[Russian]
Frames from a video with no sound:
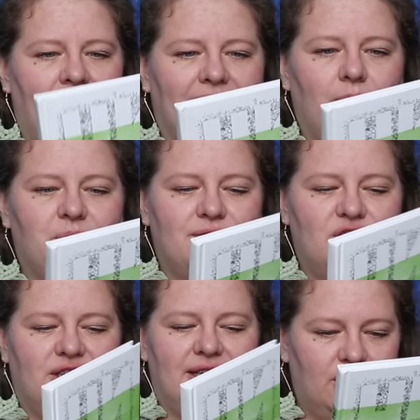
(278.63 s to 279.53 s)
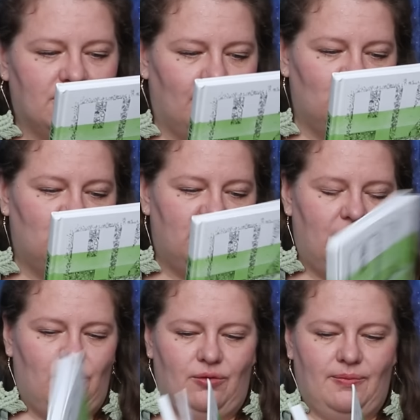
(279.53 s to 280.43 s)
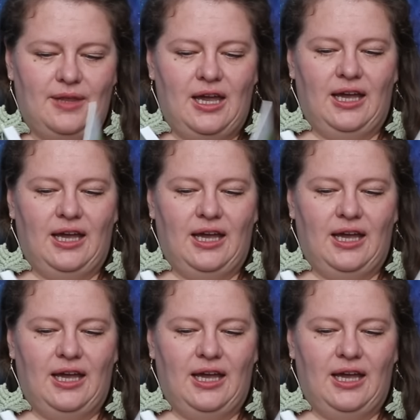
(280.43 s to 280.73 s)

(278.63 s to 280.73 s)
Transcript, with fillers: Она посвящена детскому чтению,